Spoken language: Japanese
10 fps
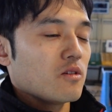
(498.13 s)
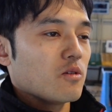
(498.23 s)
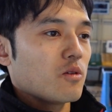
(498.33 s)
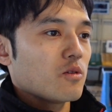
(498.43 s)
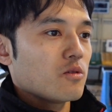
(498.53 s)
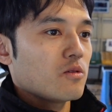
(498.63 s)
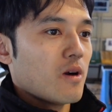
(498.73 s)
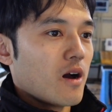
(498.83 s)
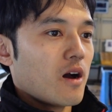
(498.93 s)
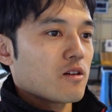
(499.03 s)
余裕
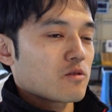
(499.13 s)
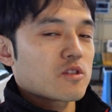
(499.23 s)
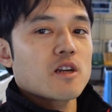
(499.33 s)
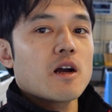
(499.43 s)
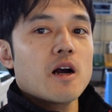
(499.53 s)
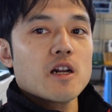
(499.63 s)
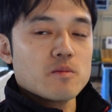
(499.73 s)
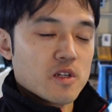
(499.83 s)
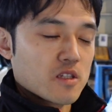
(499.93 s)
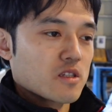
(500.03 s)
はあるっちゃあり
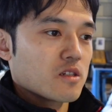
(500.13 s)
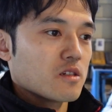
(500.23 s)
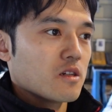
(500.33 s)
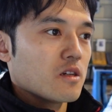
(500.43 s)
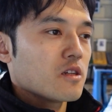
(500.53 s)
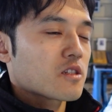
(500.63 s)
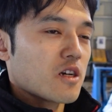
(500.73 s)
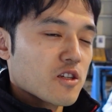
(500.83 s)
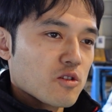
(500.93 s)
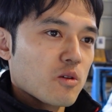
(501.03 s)
ます。
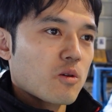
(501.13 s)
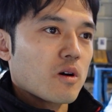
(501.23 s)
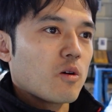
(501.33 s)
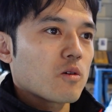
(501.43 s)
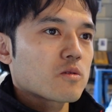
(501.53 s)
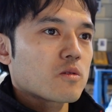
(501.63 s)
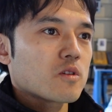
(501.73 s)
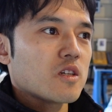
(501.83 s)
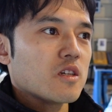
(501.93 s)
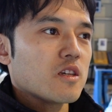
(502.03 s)
最初の頃は本当
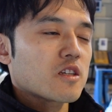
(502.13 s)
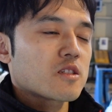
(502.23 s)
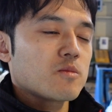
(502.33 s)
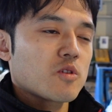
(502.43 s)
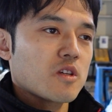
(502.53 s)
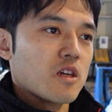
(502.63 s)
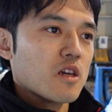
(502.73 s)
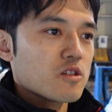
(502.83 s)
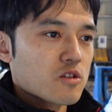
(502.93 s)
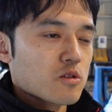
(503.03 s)
に休みの日
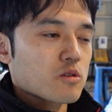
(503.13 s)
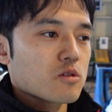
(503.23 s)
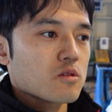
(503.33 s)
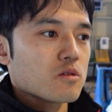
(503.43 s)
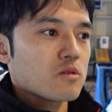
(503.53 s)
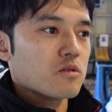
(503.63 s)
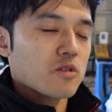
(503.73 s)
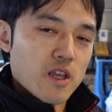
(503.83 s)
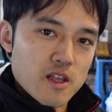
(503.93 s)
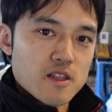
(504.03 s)
編集
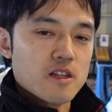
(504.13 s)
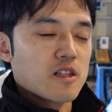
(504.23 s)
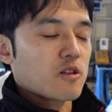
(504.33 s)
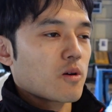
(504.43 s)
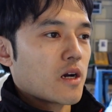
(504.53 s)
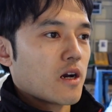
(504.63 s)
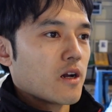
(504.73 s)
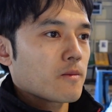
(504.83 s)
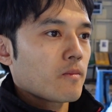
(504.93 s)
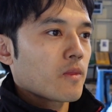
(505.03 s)
漬けだったりだと
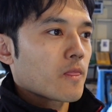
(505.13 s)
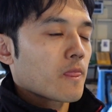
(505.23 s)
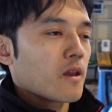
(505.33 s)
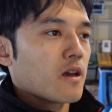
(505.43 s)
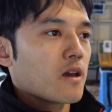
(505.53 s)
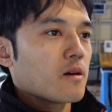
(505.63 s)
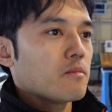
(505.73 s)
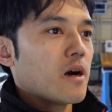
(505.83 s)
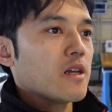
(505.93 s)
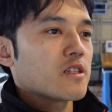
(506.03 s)
か、えー、
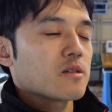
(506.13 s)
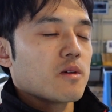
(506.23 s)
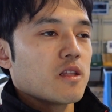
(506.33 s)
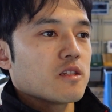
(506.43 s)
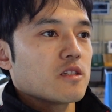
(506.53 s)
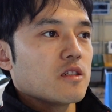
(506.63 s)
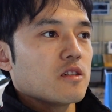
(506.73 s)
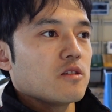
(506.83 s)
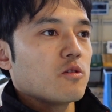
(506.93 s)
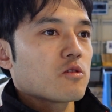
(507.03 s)
毎日毎日
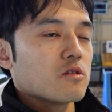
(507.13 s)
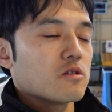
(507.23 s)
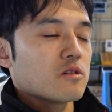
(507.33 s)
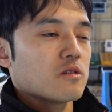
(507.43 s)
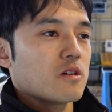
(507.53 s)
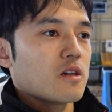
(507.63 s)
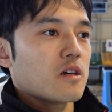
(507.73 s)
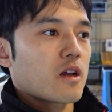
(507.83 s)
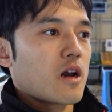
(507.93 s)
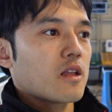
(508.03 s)
夜、
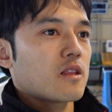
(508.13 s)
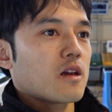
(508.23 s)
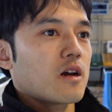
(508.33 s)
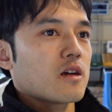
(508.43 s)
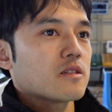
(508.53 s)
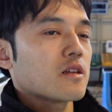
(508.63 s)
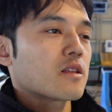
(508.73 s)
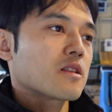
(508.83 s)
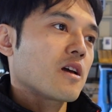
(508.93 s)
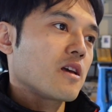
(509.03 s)
えー、帰ってから
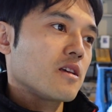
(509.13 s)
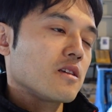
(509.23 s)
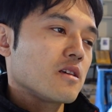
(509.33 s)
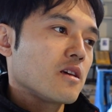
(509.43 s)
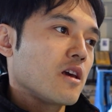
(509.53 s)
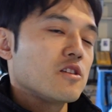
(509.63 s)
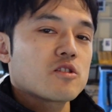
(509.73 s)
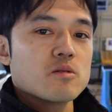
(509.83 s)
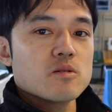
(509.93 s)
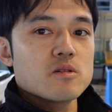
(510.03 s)
絶対編
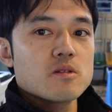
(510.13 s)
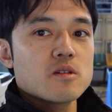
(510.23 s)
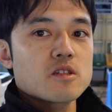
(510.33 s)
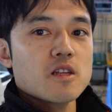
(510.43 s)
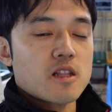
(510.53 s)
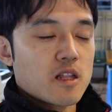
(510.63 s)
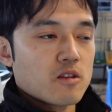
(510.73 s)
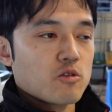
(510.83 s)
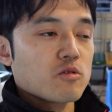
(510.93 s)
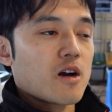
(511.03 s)
集してた
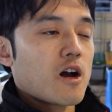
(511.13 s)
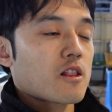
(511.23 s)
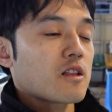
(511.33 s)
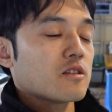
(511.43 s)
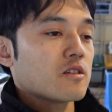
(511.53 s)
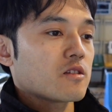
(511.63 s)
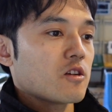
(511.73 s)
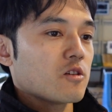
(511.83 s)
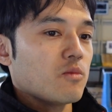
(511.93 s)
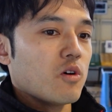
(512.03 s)
というのがあったんですけ
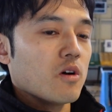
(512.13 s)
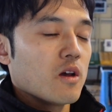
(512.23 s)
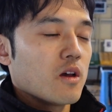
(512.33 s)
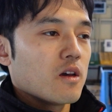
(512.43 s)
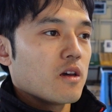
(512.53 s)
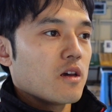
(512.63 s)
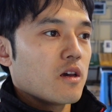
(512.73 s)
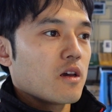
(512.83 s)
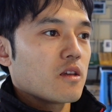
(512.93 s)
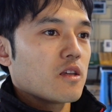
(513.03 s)
れども、
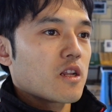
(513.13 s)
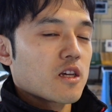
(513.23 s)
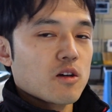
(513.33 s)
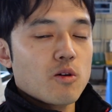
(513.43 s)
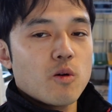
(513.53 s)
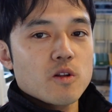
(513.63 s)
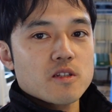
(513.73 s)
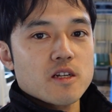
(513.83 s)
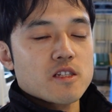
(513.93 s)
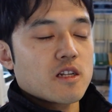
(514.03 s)
えー、やり方を効
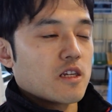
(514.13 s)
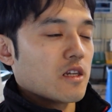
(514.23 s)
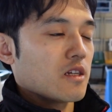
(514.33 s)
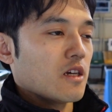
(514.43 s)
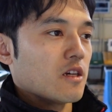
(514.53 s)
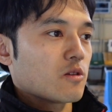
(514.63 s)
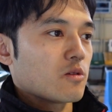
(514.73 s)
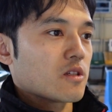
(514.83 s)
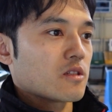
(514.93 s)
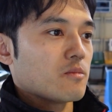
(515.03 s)
率化したり、えーっと
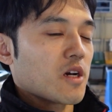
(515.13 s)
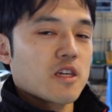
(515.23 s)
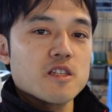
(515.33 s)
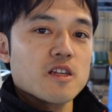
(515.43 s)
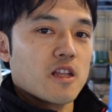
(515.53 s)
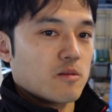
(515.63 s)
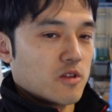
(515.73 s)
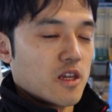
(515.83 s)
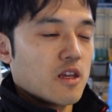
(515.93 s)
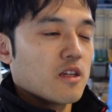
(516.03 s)
ですねまあ、機材にも
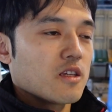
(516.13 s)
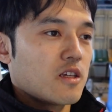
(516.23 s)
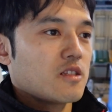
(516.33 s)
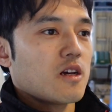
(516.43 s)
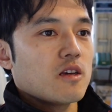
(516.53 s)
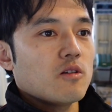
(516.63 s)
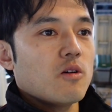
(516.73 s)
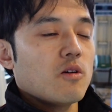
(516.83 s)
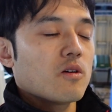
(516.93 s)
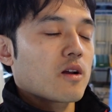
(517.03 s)
ね、機材
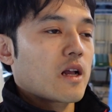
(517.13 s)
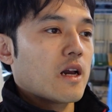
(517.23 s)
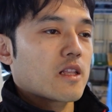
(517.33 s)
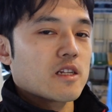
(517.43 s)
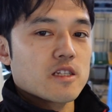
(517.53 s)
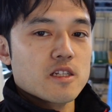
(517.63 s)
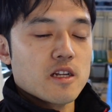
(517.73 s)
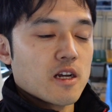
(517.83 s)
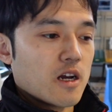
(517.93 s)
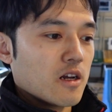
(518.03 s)
を変えたりした
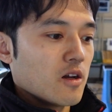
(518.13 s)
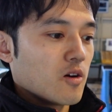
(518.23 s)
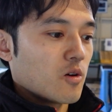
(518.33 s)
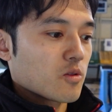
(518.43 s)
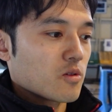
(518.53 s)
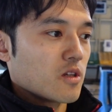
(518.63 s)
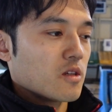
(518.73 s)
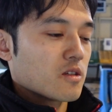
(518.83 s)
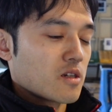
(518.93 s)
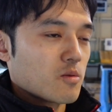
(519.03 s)
ら、本当
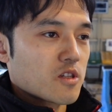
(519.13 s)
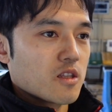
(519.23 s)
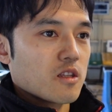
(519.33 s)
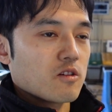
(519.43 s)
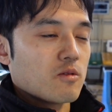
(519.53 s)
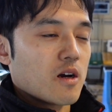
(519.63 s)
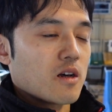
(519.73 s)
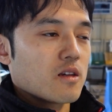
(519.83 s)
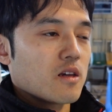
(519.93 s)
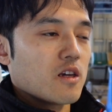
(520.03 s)
にサブチャンネル
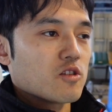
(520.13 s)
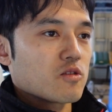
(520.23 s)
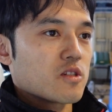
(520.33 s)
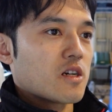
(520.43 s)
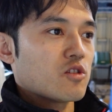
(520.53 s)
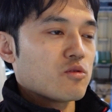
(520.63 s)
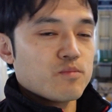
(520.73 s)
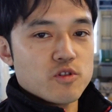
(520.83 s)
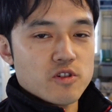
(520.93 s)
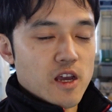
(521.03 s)
は編集時間じゅっ
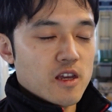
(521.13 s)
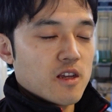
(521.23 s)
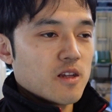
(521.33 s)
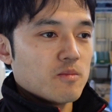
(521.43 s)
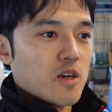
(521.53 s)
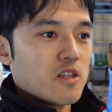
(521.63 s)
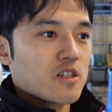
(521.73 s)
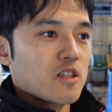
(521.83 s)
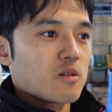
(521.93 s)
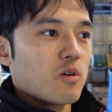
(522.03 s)
ぷんぐらい、
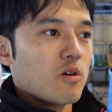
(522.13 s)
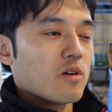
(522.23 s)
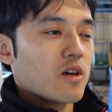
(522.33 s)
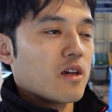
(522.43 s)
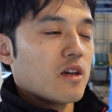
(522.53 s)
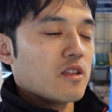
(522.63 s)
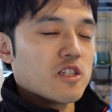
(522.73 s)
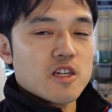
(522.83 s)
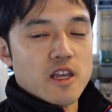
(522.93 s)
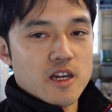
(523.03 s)
メインチャンネルもに
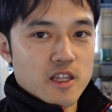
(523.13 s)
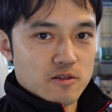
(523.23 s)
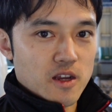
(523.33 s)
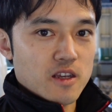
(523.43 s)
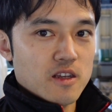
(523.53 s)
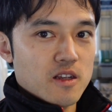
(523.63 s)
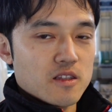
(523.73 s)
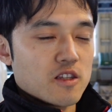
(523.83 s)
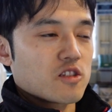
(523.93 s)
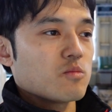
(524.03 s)
じかんいかないぐらい
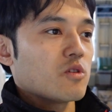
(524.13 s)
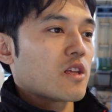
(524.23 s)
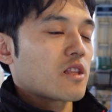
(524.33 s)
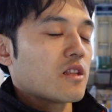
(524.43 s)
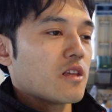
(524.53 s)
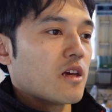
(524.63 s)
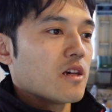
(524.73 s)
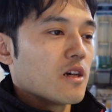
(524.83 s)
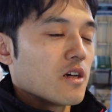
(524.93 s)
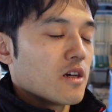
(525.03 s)
で済むようになったんで、
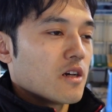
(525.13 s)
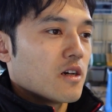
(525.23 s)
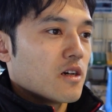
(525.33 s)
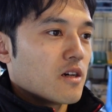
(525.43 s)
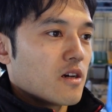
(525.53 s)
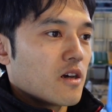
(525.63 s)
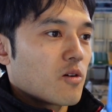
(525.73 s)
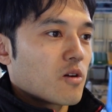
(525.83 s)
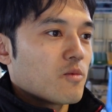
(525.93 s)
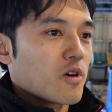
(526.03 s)
えー、
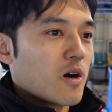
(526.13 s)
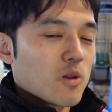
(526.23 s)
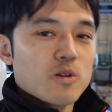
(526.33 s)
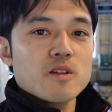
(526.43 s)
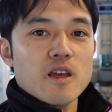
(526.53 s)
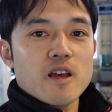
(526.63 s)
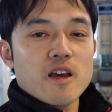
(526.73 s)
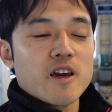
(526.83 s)
これも本当にね